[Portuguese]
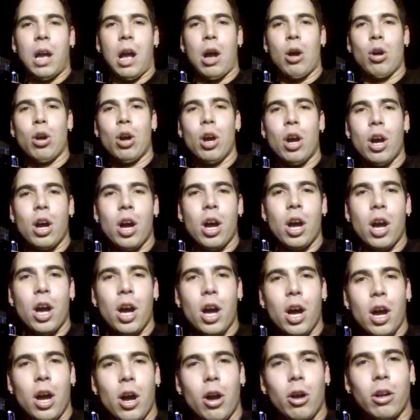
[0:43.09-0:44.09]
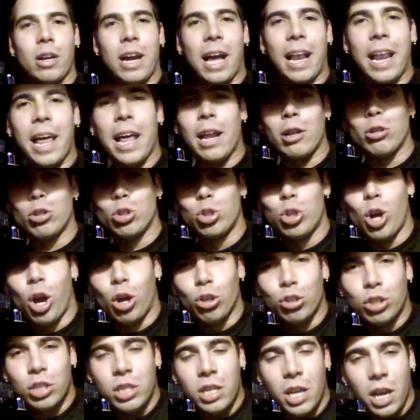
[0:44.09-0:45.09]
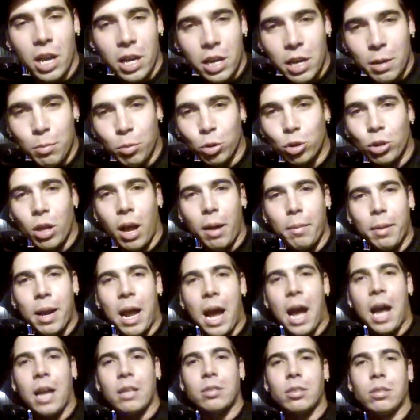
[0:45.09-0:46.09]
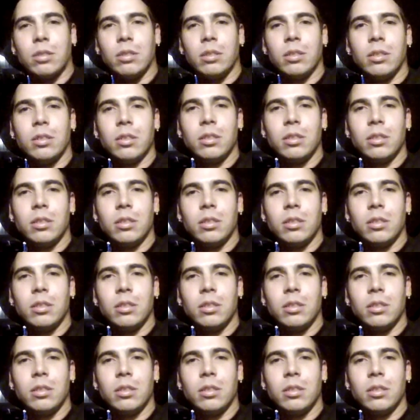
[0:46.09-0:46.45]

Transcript: Ô, galera do Joãozinho aí, muito abraço.